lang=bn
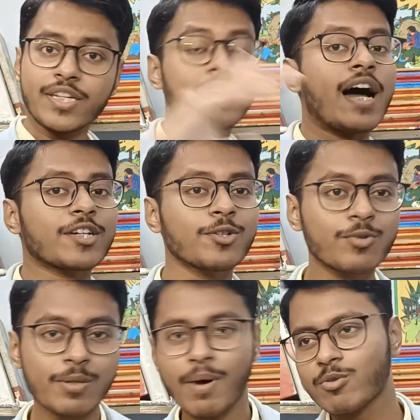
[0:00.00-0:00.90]
যেই হাসি
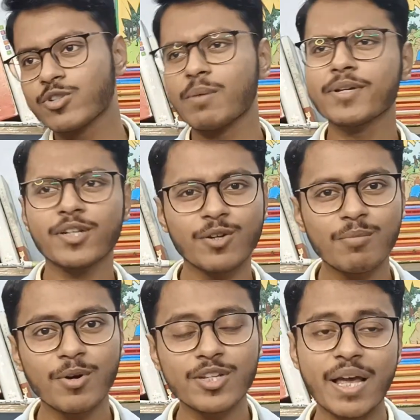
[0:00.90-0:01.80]
খুশি মানুষটা বা
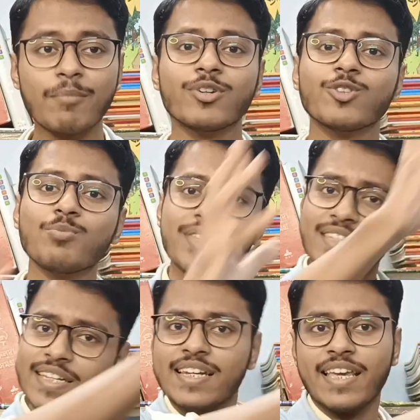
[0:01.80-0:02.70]
যেরকম বলে যেমনটা তুমি
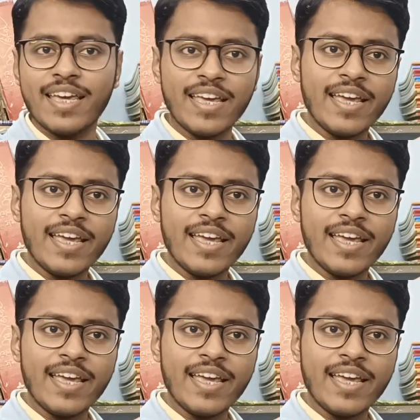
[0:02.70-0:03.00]
ছিলে